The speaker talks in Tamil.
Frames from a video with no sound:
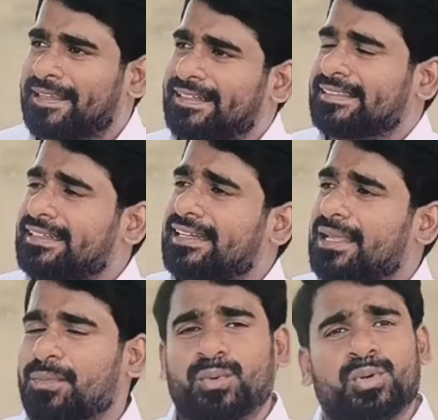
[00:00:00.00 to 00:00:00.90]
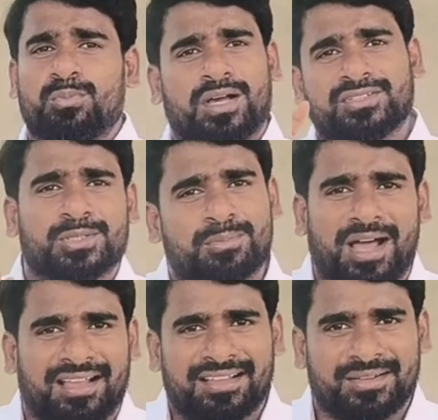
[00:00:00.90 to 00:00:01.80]
கிட்டத்தட்ட நம்ம ஒரு
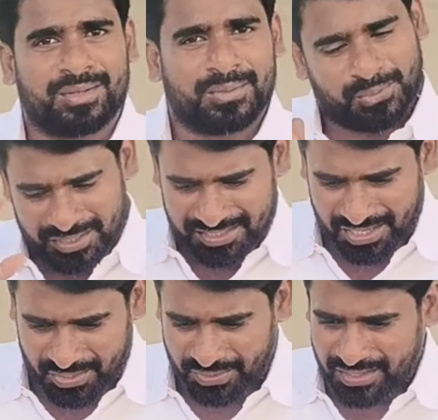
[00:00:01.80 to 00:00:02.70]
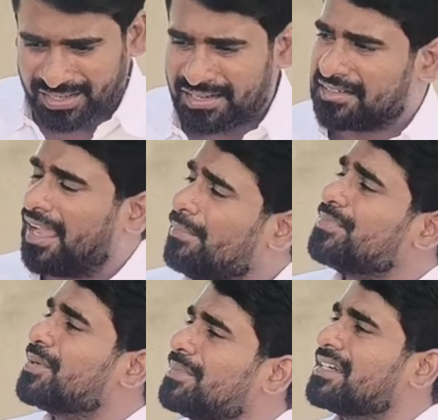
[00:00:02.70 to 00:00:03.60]
மாதமாக உங்களுக்கு தெரியும் நாம்
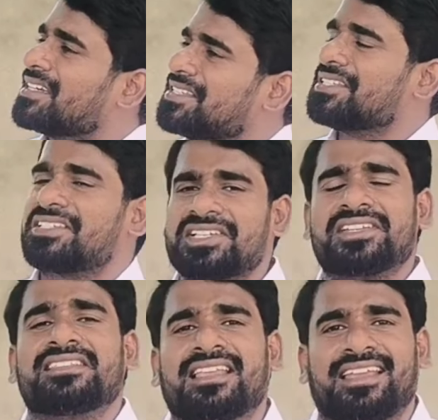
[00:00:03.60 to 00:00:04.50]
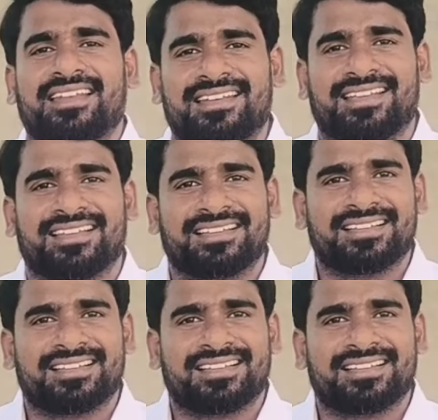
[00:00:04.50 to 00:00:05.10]
தமிழ் கட்சி சின்னம் தான் என்ன